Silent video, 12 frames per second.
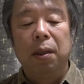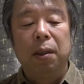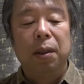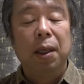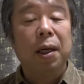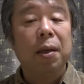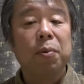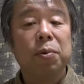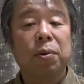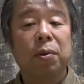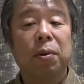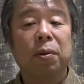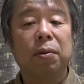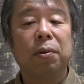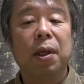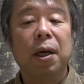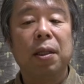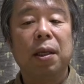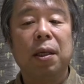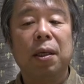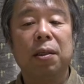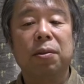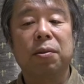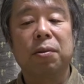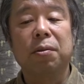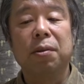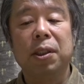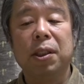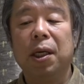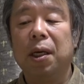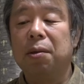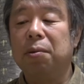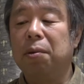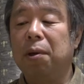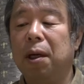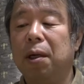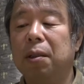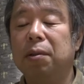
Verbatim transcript: 誰もその具体的な数値であるとか、